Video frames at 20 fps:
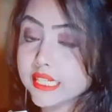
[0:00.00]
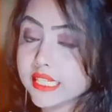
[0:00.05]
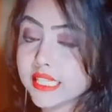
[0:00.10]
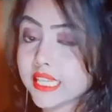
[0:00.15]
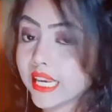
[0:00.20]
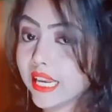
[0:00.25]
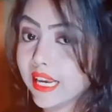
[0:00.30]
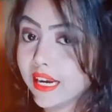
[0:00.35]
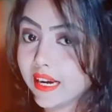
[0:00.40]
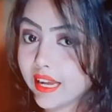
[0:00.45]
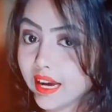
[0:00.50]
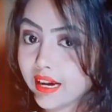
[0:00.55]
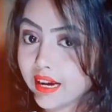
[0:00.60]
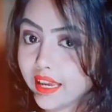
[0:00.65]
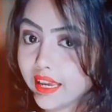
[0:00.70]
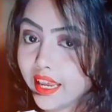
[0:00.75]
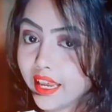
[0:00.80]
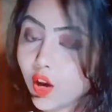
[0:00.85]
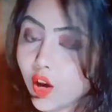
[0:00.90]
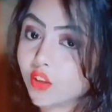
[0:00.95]
ছেলেরা
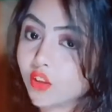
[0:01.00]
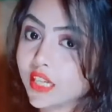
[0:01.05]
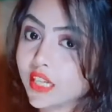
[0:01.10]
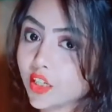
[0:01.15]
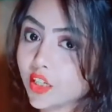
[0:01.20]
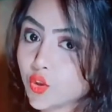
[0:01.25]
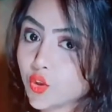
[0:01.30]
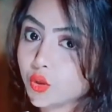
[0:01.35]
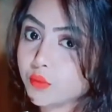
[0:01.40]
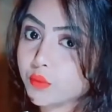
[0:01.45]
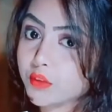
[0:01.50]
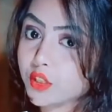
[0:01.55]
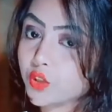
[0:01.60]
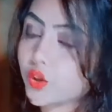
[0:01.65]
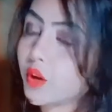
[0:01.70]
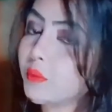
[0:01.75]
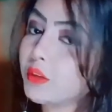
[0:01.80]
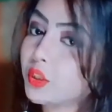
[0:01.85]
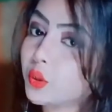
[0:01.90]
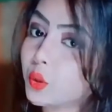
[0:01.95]
এই কথাটা শুধুমাত্র
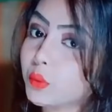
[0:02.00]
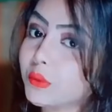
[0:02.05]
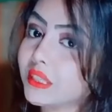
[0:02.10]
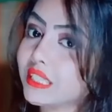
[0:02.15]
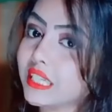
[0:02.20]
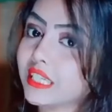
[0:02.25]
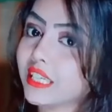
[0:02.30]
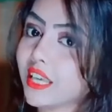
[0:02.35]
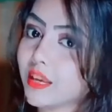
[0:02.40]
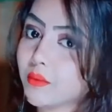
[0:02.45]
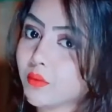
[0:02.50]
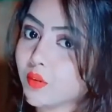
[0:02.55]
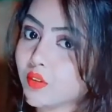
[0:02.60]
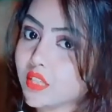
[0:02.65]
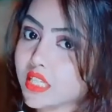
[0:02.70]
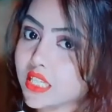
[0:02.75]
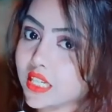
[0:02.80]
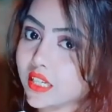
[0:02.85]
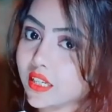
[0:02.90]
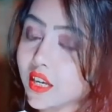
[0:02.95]
আমি তোমাদেরকেই
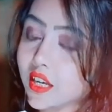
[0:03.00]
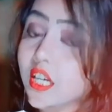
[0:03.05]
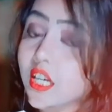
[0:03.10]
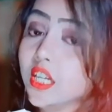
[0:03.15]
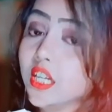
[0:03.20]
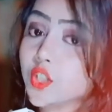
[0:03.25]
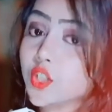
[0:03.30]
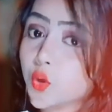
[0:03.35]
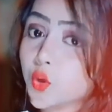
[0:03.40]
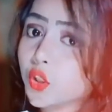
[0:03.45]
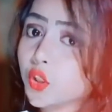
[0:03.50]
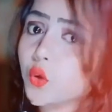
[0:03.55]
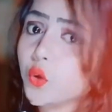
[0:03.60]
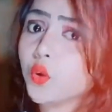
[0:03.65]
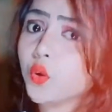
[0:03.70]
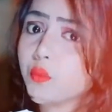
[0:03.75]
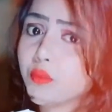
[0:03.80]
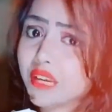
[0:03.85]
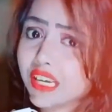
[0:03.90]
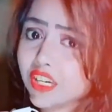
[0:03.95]
বলছি যদি কোনো
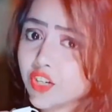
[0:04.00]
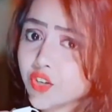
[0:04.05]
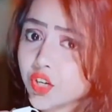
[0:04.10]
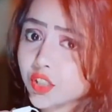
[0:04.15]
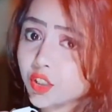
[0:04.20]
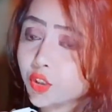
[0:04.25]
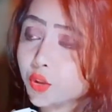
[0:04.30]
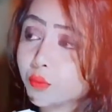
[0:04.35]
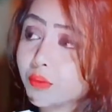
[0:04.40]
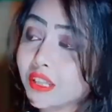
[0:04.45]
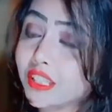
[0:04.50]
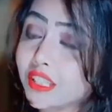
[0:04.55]
মেয়ের সাথে তোমার